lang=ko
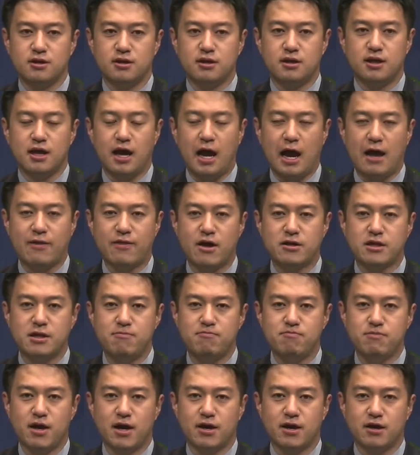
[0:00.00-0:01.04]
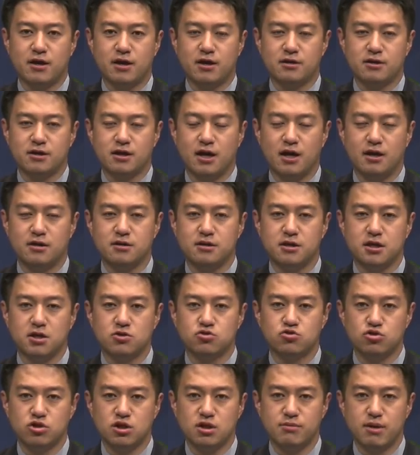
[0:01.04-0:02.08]
이 하나님 나라에 대한
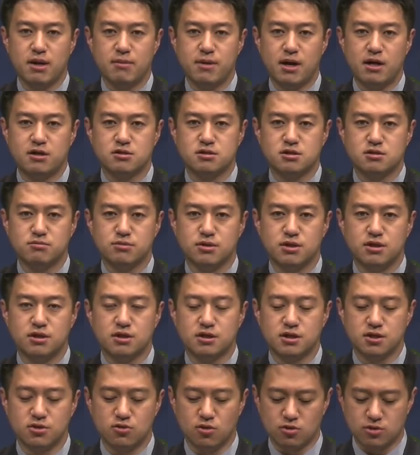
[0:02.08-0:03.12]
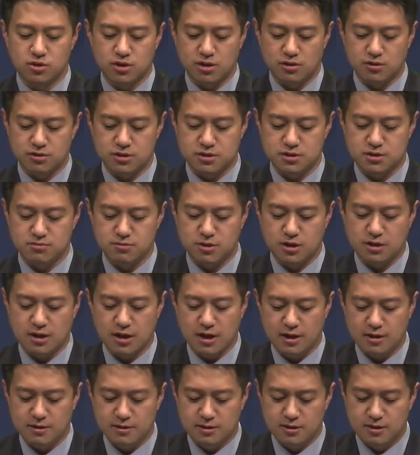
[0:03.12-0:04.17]
예수님의 말씀이 기록되어
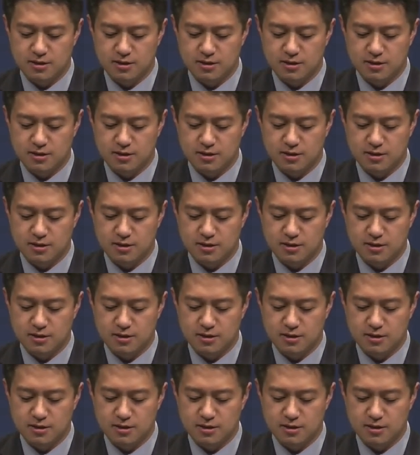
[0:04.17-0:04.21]
있습니다.